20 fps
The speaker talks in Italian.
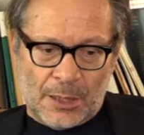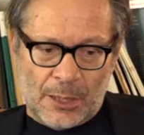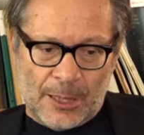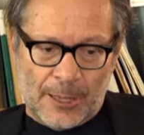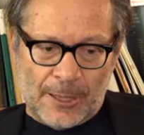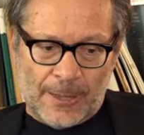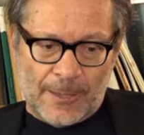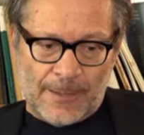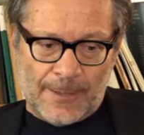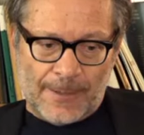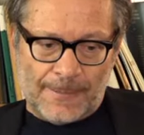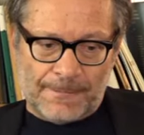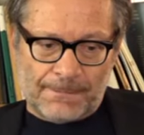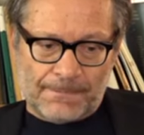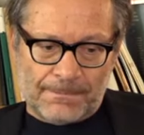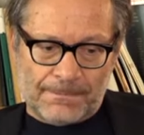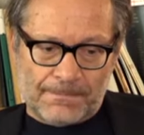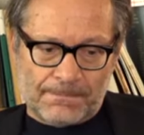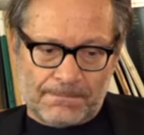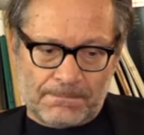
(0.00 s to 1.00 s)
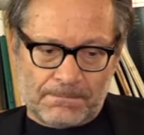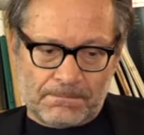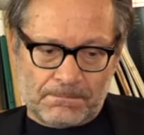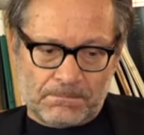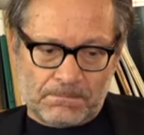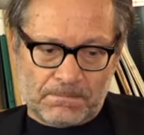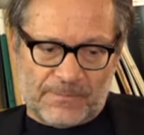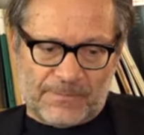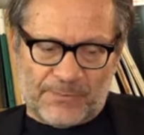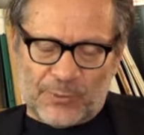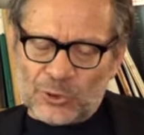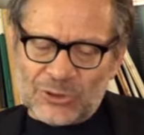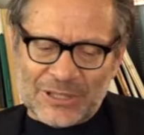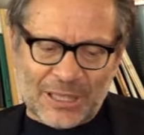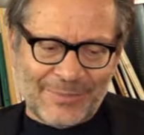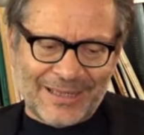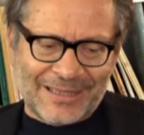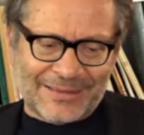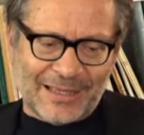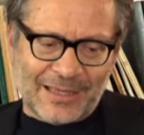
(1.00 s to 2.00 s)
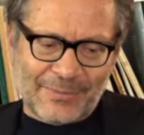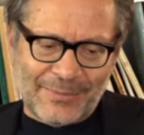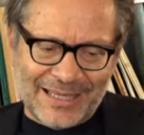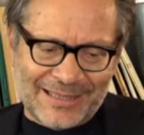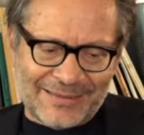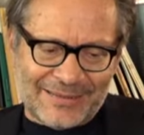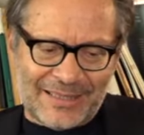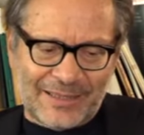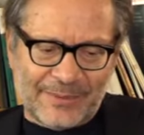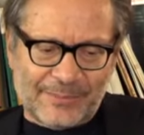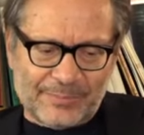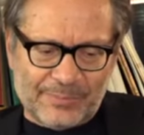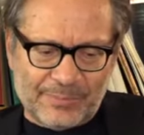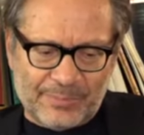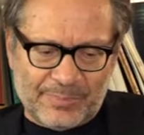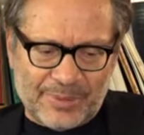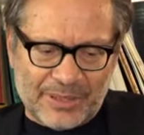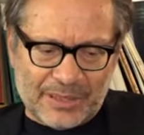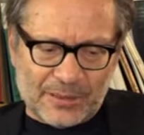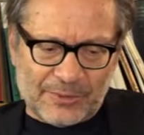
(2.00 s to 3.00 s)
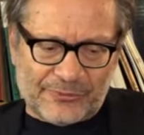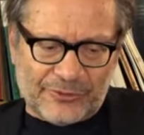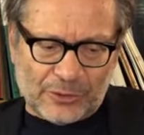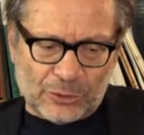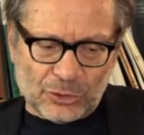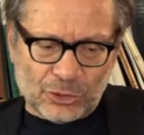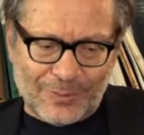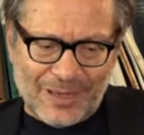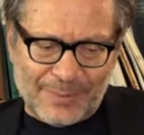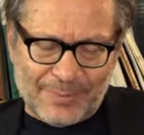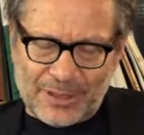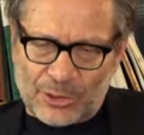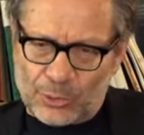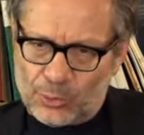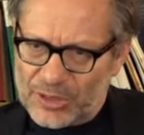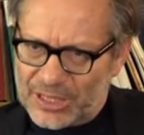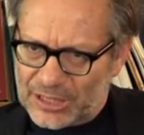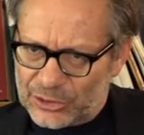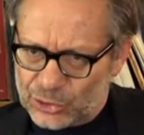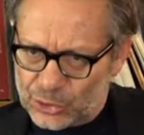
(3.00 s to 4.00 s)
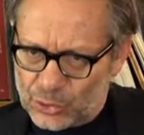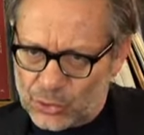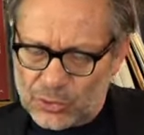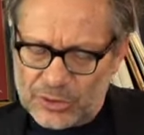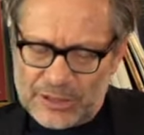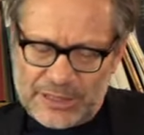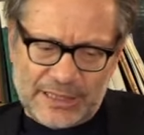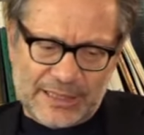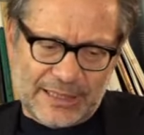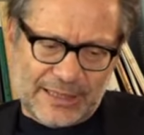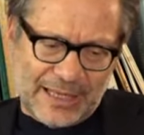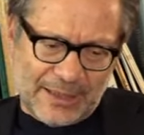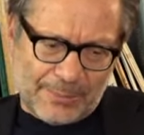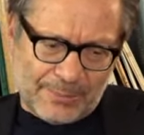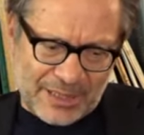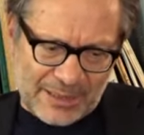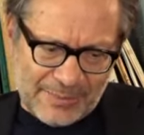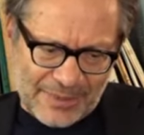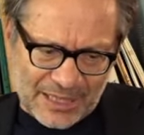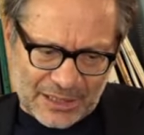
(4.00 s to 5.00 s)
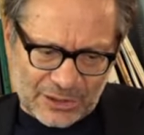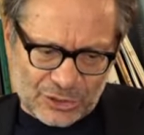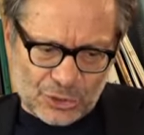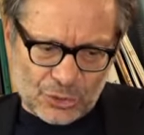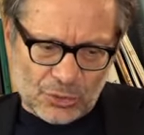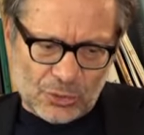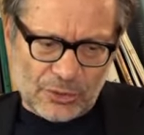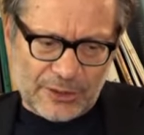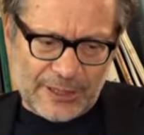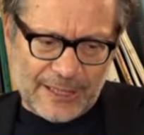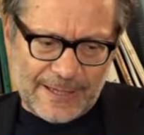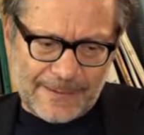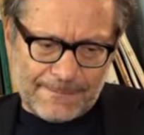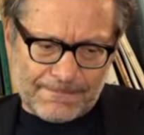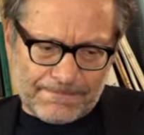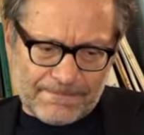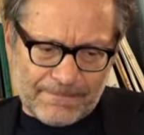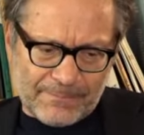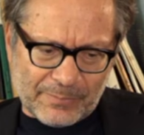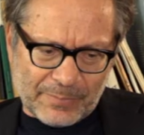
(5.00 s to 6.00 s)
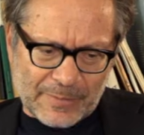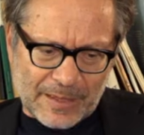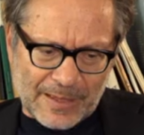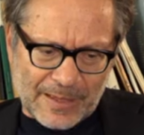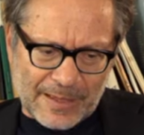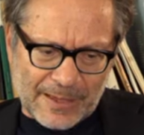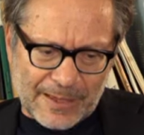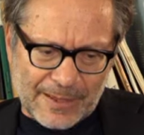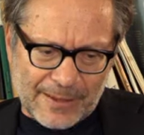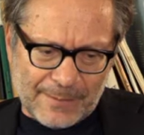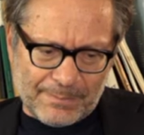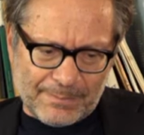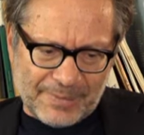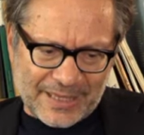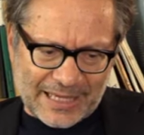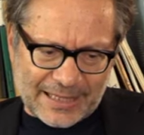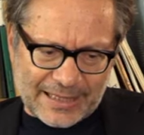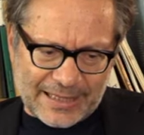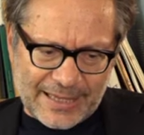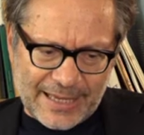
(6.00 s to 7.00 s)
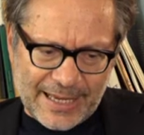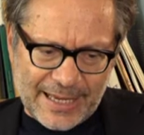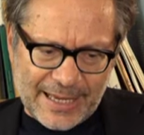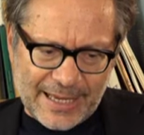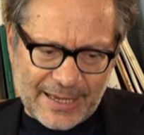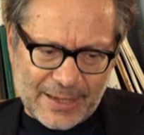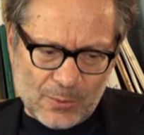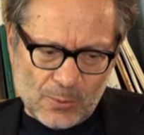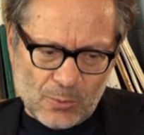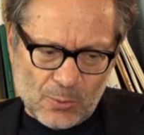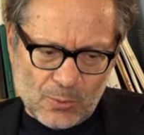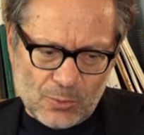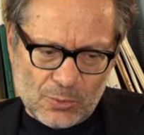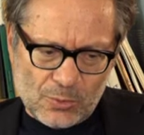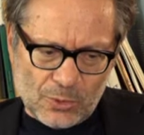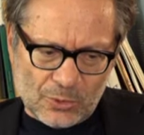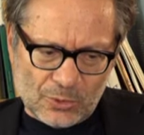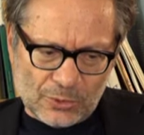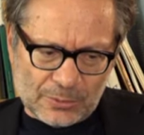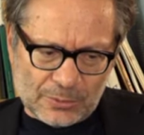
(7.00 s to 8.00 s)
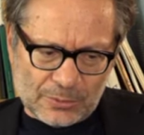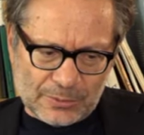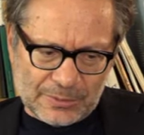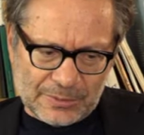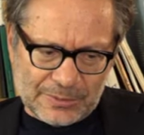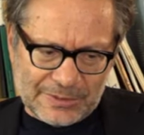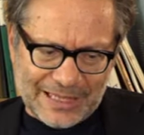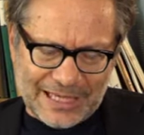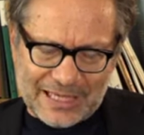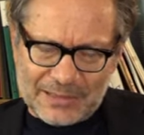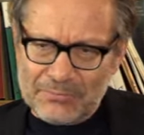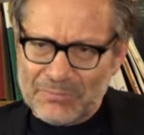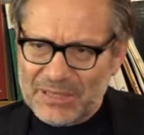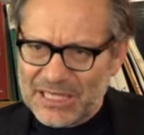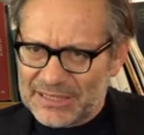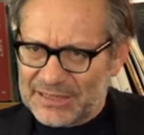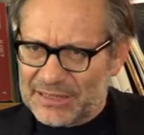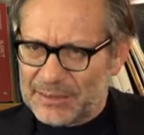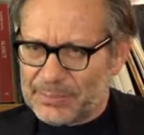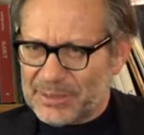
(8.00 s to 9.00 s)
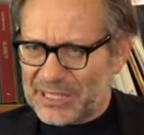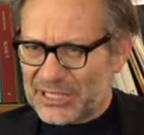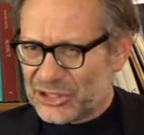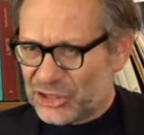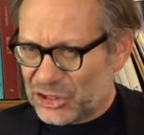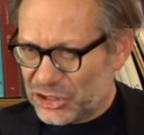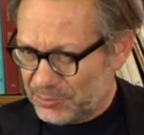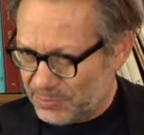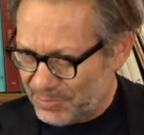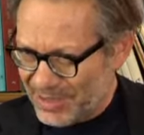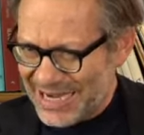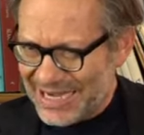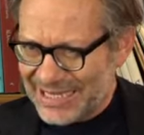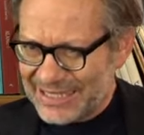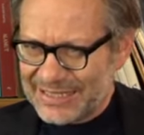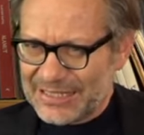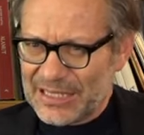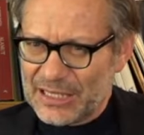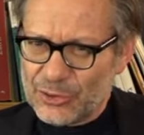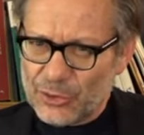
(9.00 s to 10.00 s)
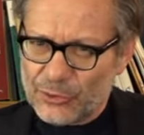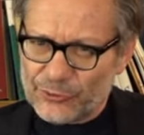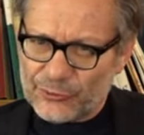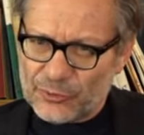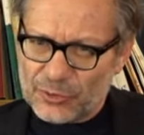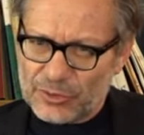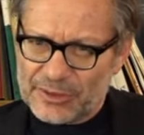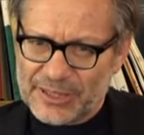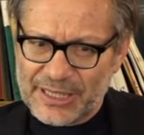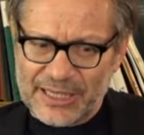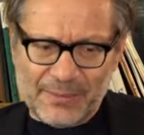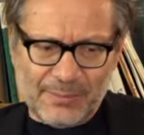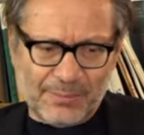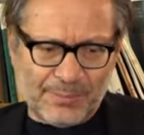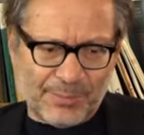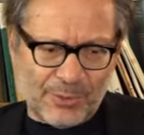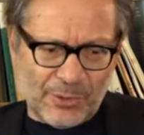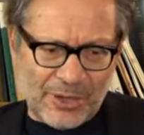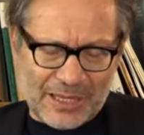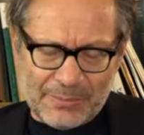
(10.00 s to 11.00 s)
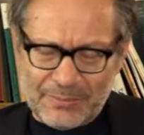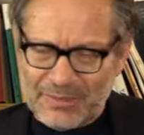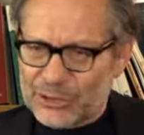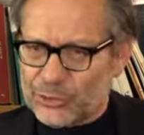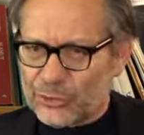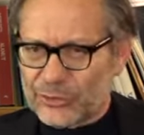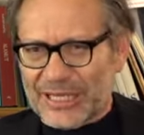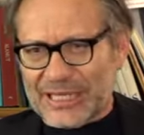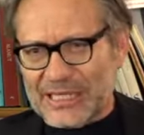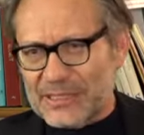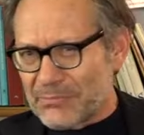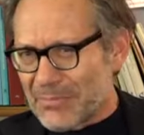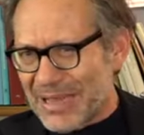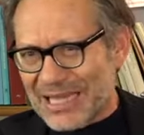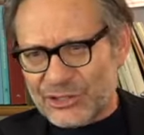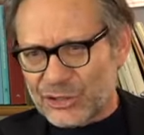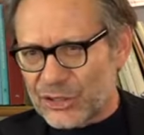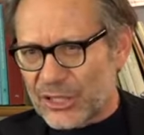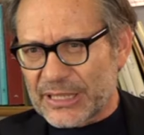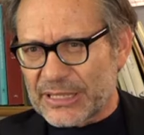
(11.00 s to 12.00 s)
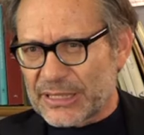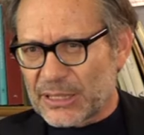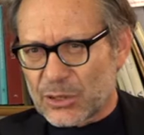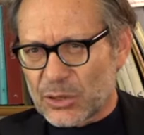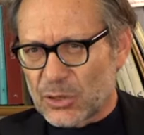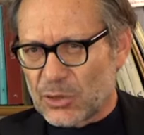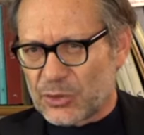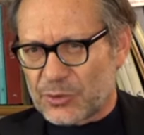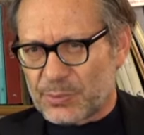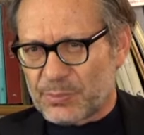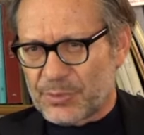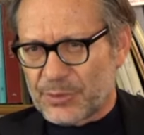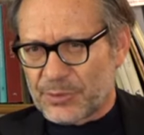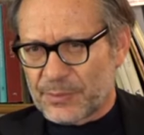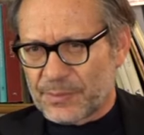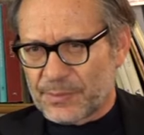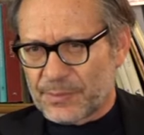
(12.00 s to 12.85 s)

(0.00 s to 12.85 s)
Um, fondamentalmente, per, secondo me, per due ragioni. La prima ragione è eh, perché uno dei miti principali del nostro tempo è il mito dell'immagine del corpo